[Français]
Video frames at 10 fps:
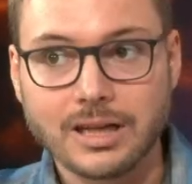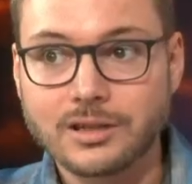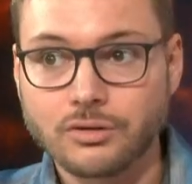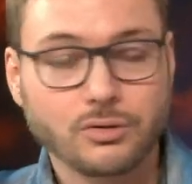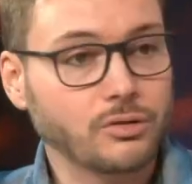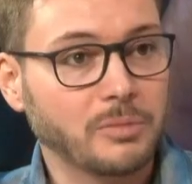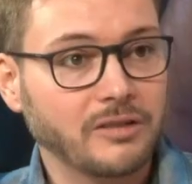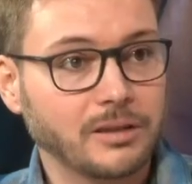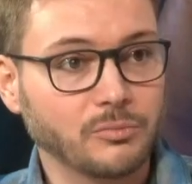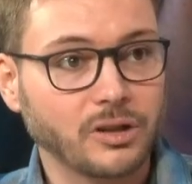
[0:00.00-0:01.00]
les, enjeux sont
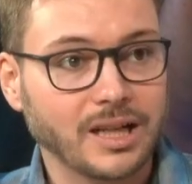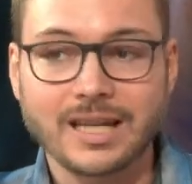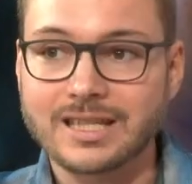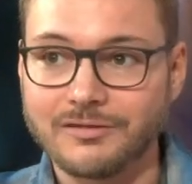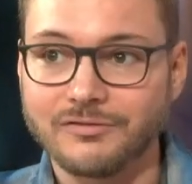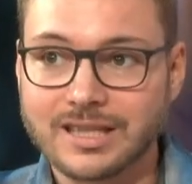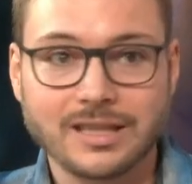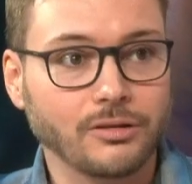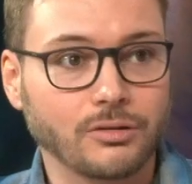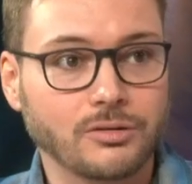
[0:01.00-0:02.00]
parfaitement clairs. C'est
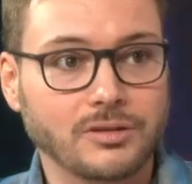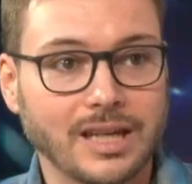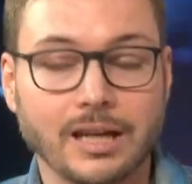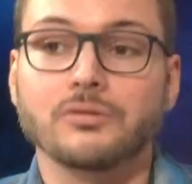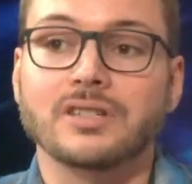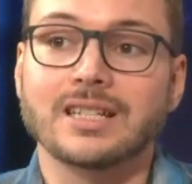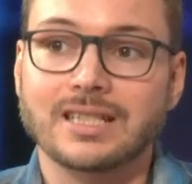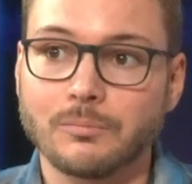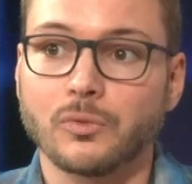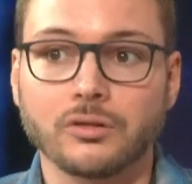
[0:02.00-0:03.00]
fascinant dans ce que ça raconte. C'est
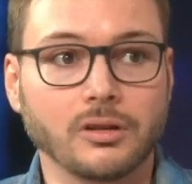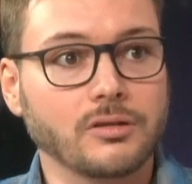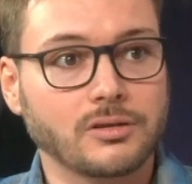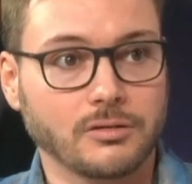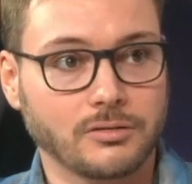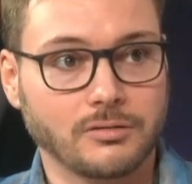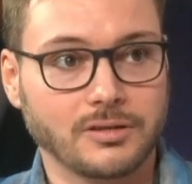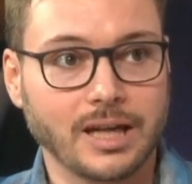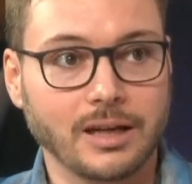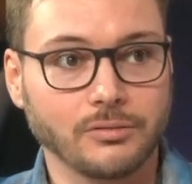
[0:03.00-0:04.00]
extrêmement dense dans ce que
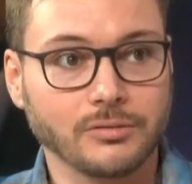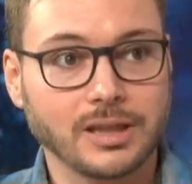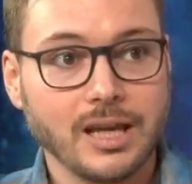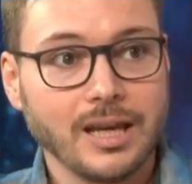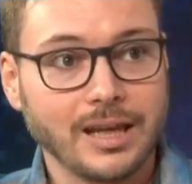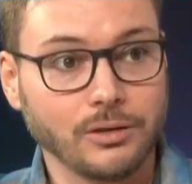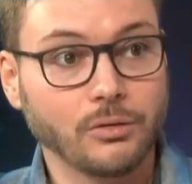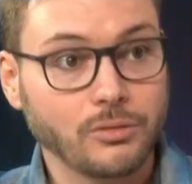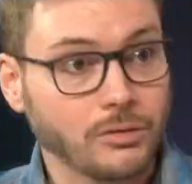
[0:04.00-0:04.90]
ça raconte. Et donc